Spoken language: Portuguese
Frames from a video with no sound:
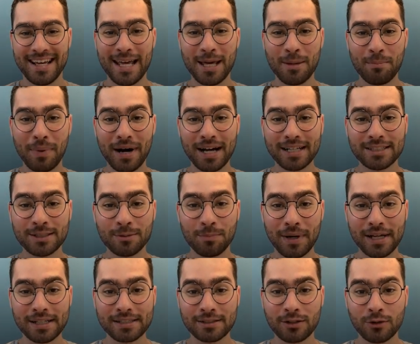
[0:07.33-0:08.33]
Em
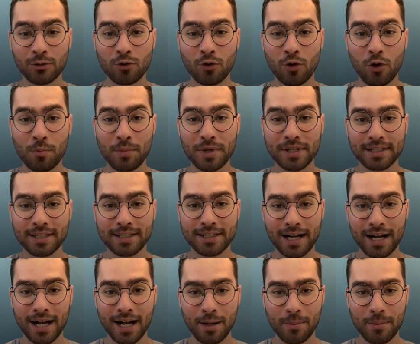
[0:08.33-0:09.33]
participação no Comitê
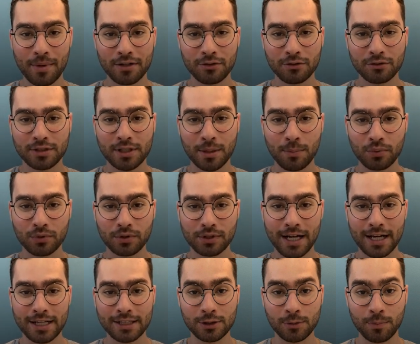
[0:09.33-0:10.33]
da Câmara dos
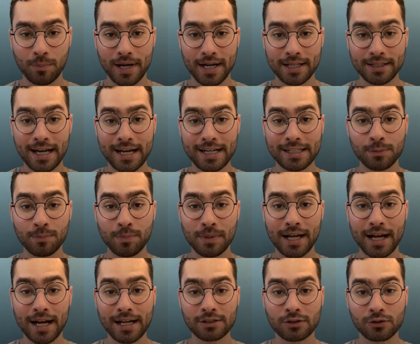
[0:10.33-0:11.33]
Deputados para dar
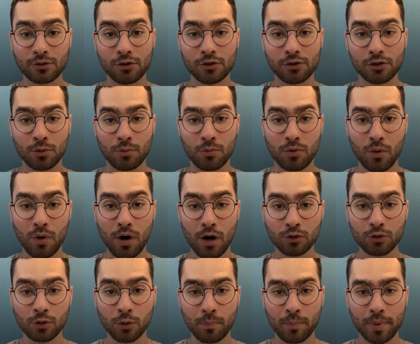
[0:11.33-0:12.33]
explicações sobre o
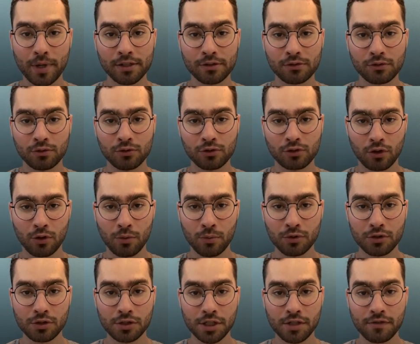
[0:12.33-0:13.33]
alto preço dos
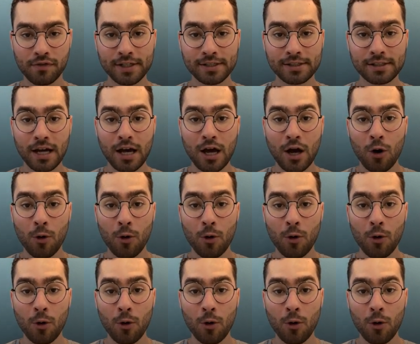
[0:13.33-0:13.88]
combustíveis,